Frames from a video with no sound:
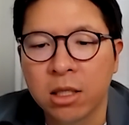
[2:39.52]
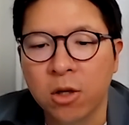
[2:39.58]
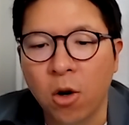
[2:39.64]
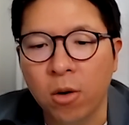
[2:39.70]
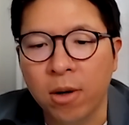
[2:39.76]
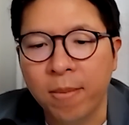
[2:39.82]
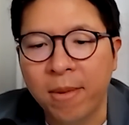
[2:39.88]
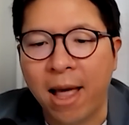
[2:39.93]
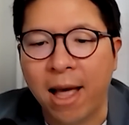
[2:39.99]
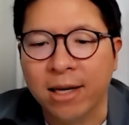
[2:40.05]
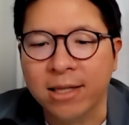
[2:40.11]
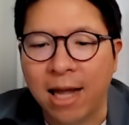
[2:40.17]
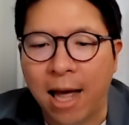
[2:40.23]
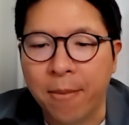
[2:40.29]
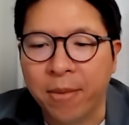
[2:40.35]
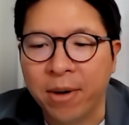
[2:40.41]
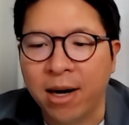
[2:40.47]
ยกน้ำหนัก
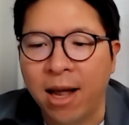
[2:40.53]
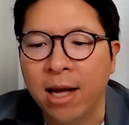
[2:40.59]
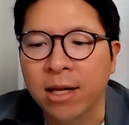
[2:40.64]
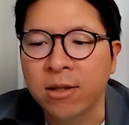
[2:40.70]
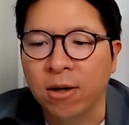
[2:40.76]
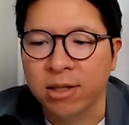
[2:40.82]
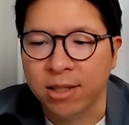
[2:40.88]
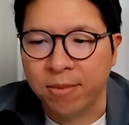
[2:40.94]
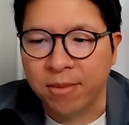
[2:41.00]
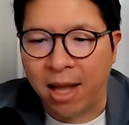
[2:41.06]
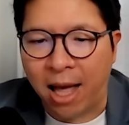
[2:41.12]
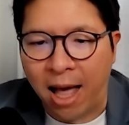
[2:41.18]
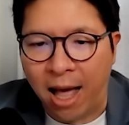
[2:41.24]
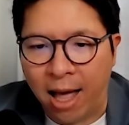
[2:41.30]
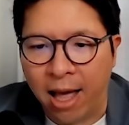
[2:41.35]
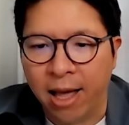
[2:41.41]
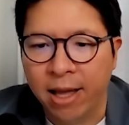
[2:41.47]
3ครั้งต่อสัป
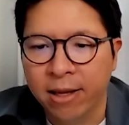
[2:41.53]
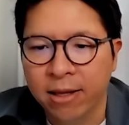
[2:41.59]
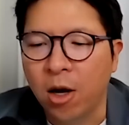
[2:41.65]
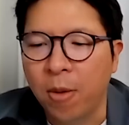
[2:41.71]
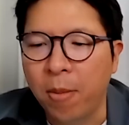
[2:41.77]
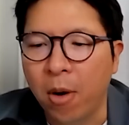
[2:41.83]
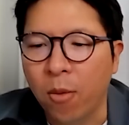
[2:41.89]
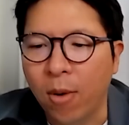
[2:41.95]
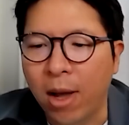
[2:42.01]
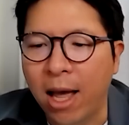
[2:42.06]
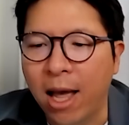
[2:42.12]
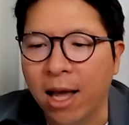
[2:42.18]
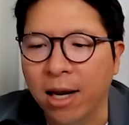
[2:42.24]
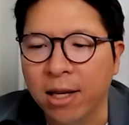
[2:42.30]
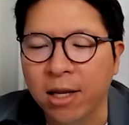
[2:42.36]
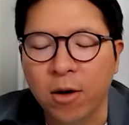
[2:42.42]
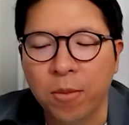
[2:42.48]
ดาห์เขาบอกว่า
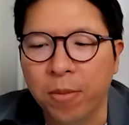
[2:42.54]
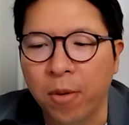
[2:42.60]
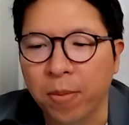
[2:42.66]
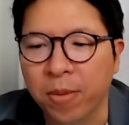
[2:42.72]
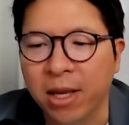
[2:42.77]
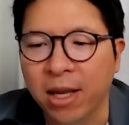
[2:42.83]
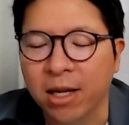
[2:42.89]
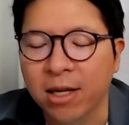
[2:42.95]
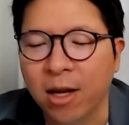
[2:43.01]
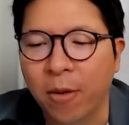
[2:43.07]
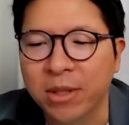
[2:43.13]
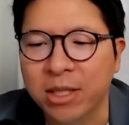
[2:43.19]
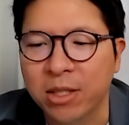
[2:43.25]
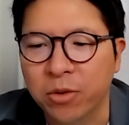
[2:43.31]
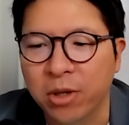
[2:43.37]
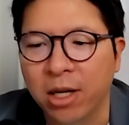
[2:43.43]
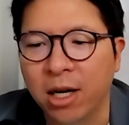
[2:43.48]
เนี่ยผมเขียนเอามา
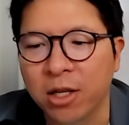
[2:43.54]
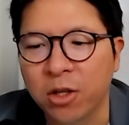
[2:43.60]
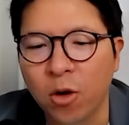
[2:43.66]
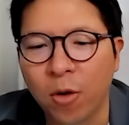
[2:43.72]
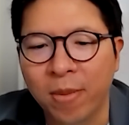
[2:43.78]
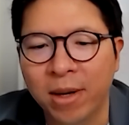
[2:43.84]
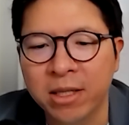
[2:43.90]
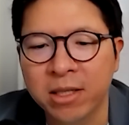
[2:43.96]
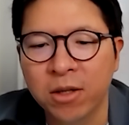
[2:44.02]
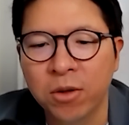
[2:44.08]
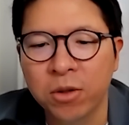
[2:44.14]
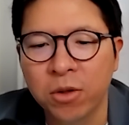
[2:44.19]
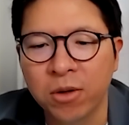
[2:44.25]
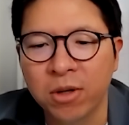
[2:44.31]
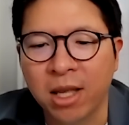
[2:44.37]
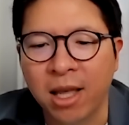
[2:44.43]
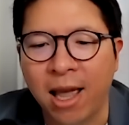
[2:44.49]
จากนี้นะ your muscle
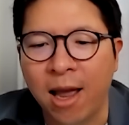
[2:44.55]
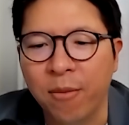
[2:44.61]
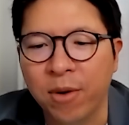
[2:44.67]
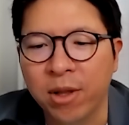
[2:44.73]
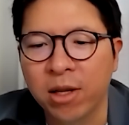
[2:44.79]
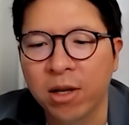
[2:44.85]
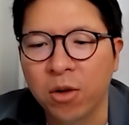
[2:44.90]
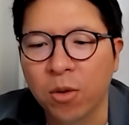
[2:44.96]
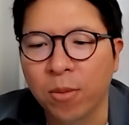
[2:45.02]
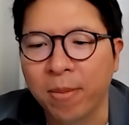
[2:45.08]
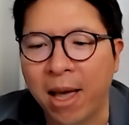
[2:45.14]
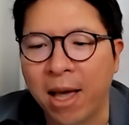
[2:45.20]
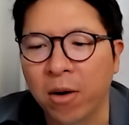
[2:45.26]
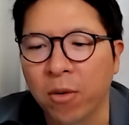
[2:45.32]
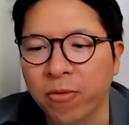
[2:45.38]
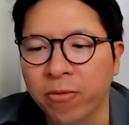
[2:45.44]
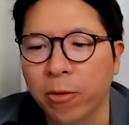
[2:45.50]
don't care whether y o u
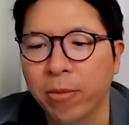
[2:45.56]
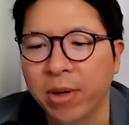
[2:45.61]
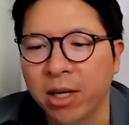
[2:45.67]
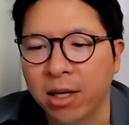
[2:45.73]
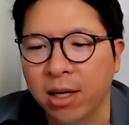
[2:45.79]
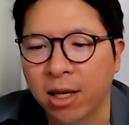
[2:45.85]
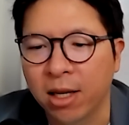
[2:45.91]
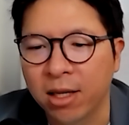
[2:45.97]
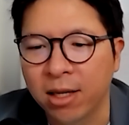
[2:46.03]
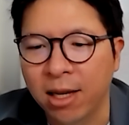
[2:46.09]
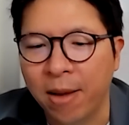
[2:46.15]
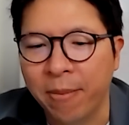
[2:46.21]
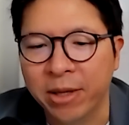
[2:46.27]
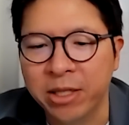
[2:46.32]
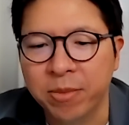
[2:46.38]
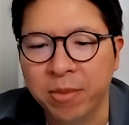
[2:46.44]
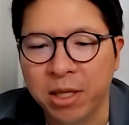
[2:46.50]
man or woman นะฮะ they
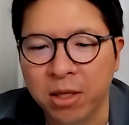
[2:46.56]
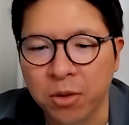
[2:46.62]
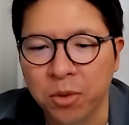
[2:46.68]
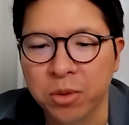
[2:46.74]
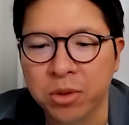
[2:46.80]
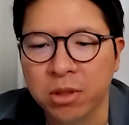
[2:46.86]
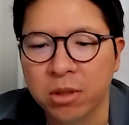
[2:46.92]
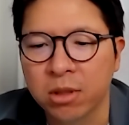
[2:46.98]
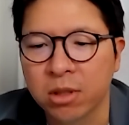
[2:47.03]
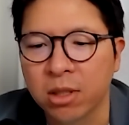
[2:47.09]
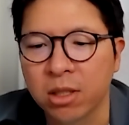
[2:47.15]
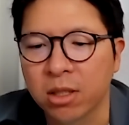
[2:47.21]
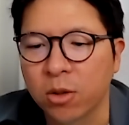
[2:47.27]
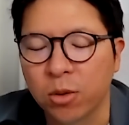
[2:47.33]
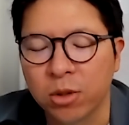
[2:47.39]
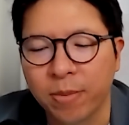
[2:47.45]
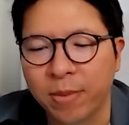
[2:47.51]
must be used คือ
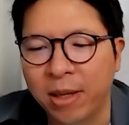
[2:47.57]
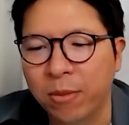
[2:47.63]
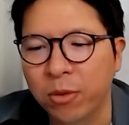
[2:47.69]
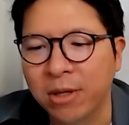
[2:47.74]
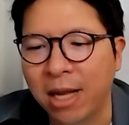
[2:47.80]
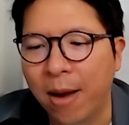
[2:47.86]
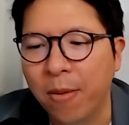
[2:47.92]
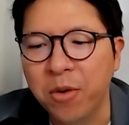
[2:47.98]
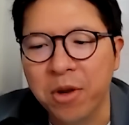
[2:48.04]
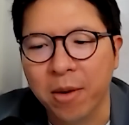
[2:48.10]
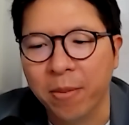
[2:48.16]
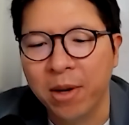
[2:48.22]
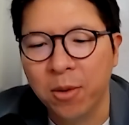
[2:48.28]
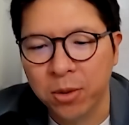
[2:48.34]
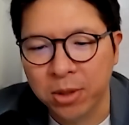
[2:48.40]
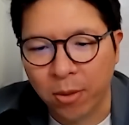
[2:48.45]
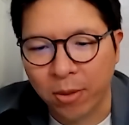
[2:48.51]
คุณจะเป็นผู้ชายผู้หญิง
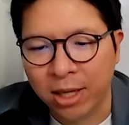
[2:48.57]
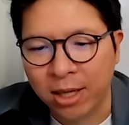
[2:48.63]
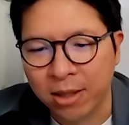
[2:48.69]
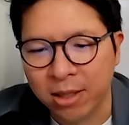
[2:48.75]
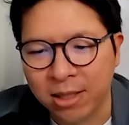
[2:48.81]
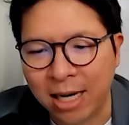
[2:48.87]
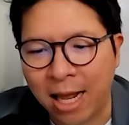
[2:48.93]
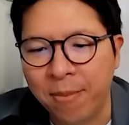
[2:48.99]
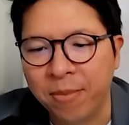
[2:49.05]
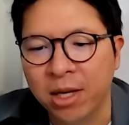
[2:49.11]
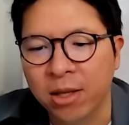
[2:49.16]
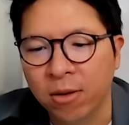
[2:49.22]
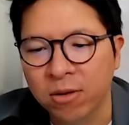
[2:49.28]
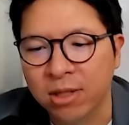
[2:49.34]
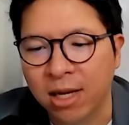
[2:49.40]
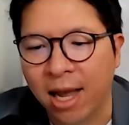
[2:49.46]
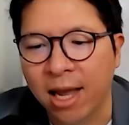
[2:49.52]
ไม่รู้แต่ว่ากล้ามเนื้อต้
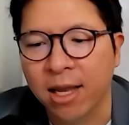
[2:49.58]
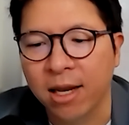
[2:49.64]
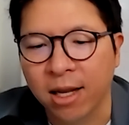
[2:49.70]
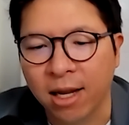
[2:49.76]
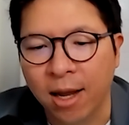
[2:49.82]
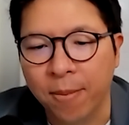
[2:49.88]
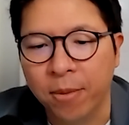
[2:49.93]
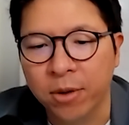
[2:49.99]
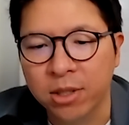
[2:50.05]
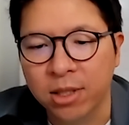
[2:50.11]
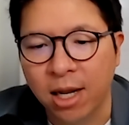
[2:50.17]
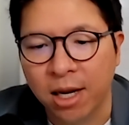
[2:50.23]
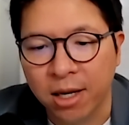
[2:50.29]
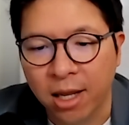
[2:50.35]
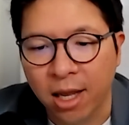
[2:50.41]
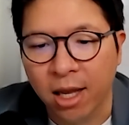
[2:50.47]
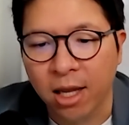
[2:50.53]
องใช้นะครับเพราะฉะนั้
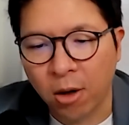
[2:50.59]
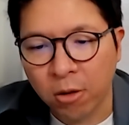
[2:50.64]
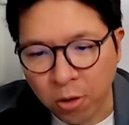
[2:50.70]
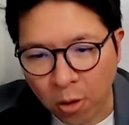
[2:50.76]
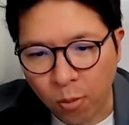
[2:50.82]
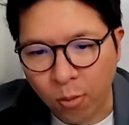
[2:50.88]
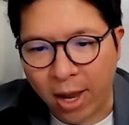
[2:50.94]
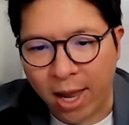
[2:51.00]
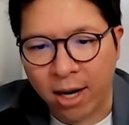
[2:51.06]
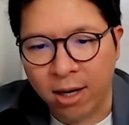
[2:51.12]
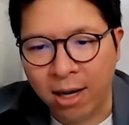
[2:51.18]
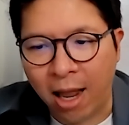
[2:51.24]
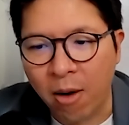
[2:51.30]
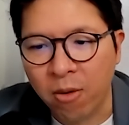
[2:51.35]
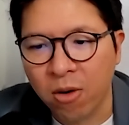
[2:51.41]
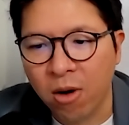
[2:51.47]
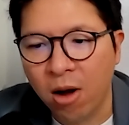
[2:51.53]
นเนี่ยต้องยกเวท
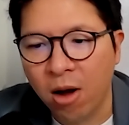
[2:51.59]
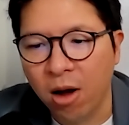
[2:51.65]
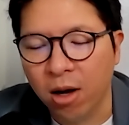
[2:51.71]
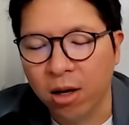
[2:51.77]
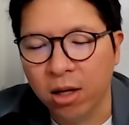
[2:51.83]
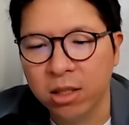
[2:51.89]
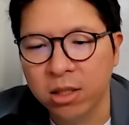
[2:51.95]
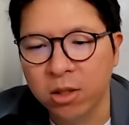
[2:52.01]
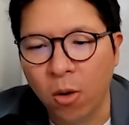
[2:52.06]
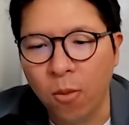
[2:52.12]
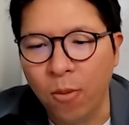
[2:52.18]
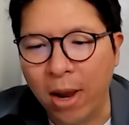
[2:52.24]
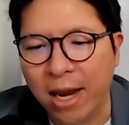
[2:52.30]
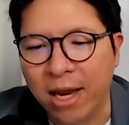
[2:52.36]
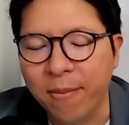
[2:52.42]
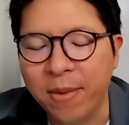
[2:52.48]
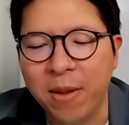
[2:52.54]
แล้วก็ยกเว
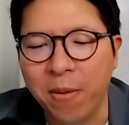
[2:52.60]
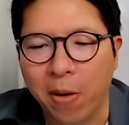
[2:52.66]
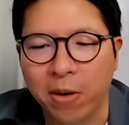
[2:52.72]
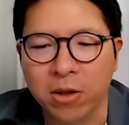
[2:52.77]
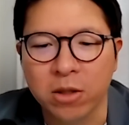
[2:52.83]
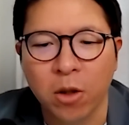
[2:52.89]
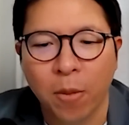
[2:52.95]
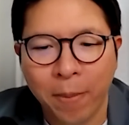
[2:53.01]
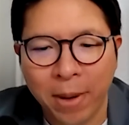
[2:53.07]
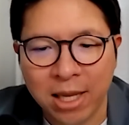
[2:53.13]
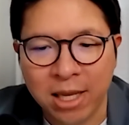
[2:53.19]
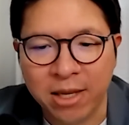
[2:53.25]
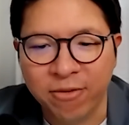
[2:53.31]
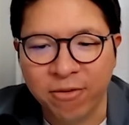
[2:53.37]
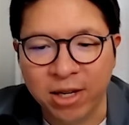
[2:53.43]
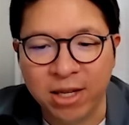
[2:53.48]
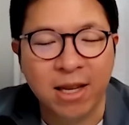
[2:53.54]
ทนี่ไม่ได้หมายถึงต้องไป
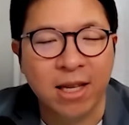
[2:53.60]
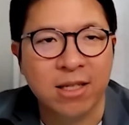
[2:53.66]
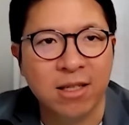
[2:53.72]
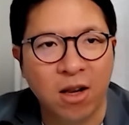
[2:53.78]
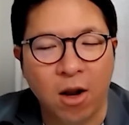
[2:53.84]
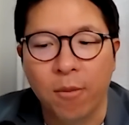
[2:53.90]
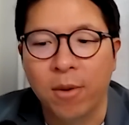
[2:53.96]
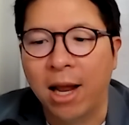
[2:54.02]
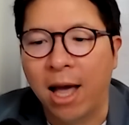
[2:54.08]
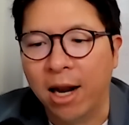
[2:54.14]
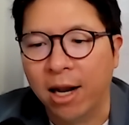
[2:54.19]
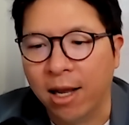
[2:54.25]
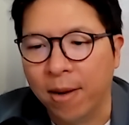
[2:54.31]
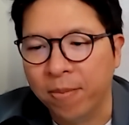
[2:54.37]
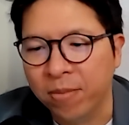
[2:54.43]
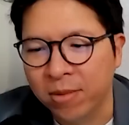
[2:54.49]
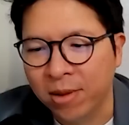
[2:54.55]
ฟิตเนสตลอดเวลานะ
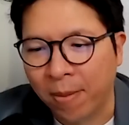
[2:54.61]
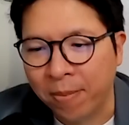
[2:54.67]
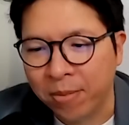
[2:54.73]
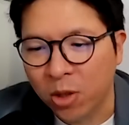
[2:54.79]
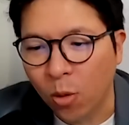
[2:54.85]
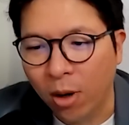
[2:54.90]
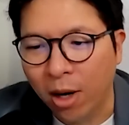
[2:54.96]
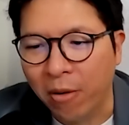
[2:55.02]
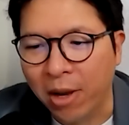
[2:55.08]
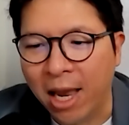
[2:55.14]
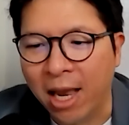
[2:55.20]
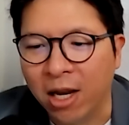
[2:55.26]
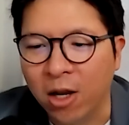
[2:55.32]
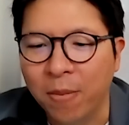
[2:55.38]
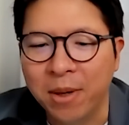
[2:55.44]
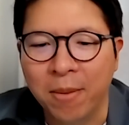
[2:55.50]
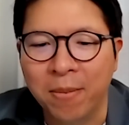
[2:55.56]
ครับน้ำตัวเราเอง
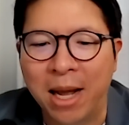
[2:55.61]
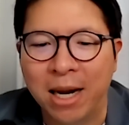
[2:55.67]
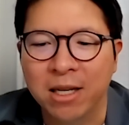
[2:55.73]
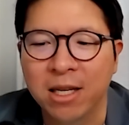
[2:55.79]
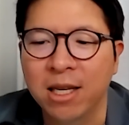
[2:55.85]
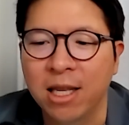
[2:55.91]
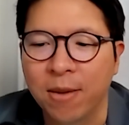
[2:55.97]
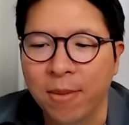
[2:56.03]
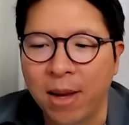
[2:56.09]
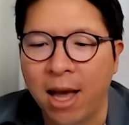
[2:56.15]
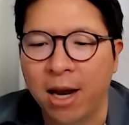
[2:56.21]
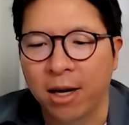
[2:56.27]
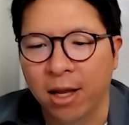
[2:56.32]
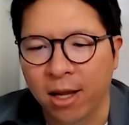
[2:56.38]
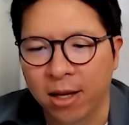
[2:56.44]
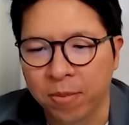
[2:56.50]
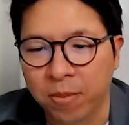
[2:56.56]
นี่ก็เป็นน้ำหนักที่ดีมาก
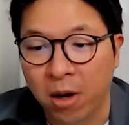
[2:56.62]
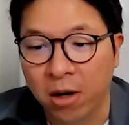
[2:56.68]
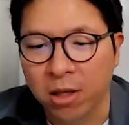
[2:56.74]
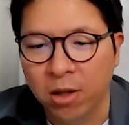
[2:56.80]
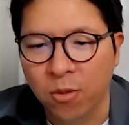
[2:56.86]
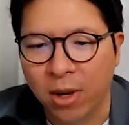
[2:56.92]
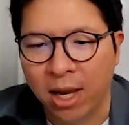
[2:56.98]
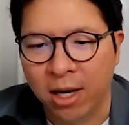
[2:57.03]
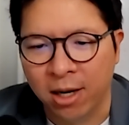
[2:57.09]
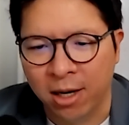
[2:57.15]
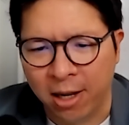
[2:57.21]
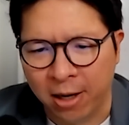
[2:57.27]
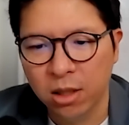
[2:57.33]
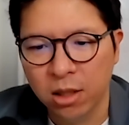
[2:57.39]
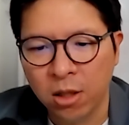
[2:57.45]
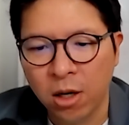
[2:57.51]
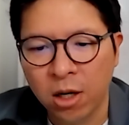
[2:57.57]
นะฮะบอดี้เวทนั่นเอ
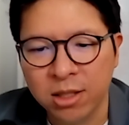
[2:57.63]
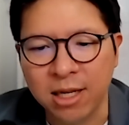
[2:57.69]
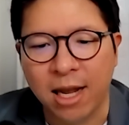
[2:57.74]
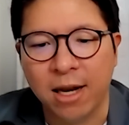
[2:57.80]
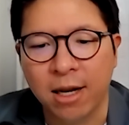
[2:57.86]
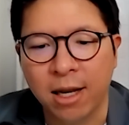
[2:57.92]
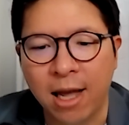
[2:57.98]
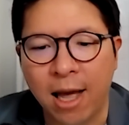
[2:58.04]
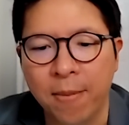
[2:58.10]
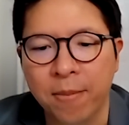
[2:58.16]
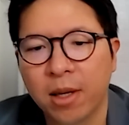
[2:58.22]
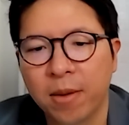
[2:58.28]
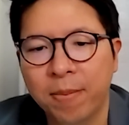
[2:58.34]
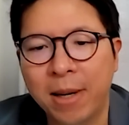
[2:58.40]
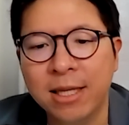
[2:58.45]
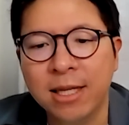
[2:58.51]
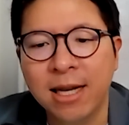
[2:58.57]
ง ข้อ7นะครับ
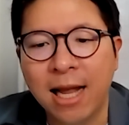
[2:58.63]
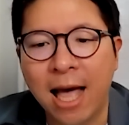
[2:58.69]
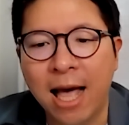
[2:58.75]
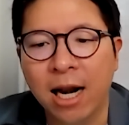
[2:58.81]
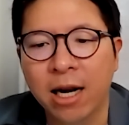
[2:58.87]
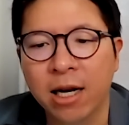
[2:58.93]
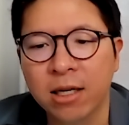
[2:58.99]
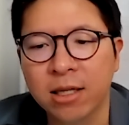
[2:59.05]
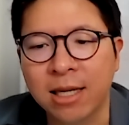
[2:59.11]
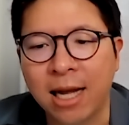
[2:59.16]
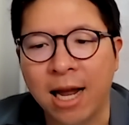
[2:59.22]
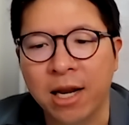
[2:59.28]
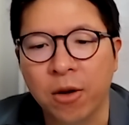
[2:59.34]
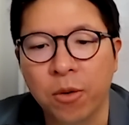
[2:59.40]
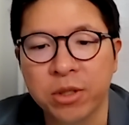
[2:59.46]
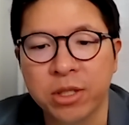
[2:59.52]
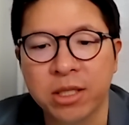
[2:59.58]
พัฒนาคาร์
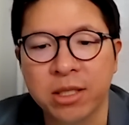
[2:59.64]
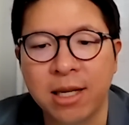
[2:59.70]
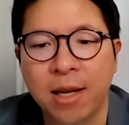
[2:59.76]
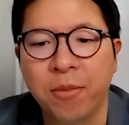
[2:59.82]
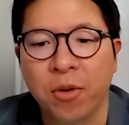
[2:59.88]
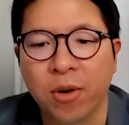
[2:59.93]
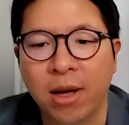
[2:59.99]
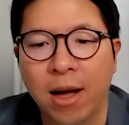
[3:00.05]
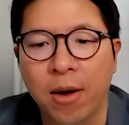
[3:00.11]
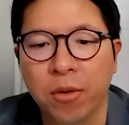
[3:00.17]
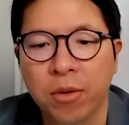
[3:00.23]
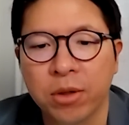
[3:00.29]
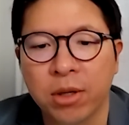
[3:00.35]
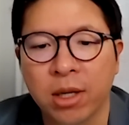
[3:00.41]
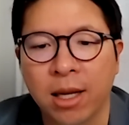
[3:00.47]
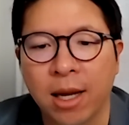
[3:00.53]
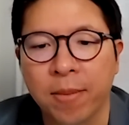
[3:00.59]
ดิโอซิสเต็มของเขา
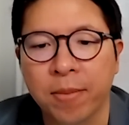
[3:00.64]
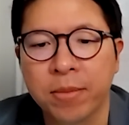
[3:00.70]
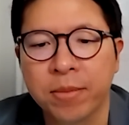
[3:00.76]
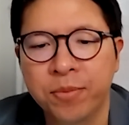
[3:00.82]
นะครับ